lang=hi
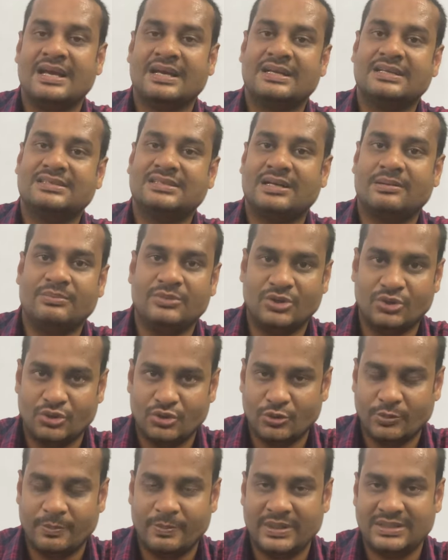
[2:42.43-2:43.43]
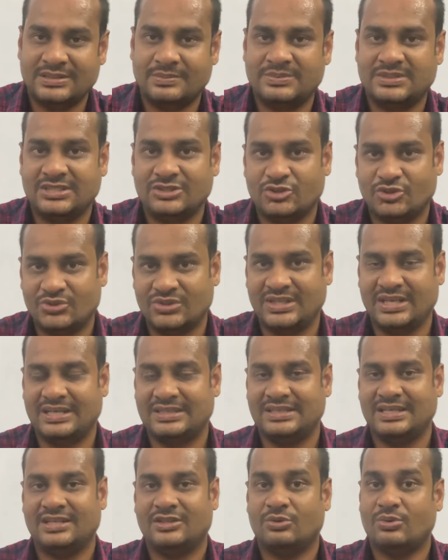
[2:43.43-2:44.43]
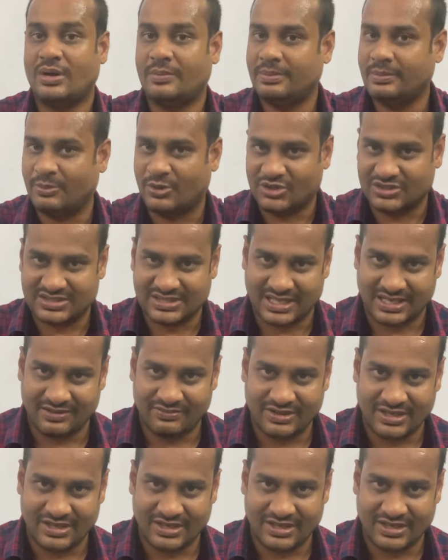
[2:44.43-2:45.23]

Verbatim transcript: कि सर हम यूट्यूब पे जब चीज़ों को देखते हैं तो वहाँ पे बहुत सारी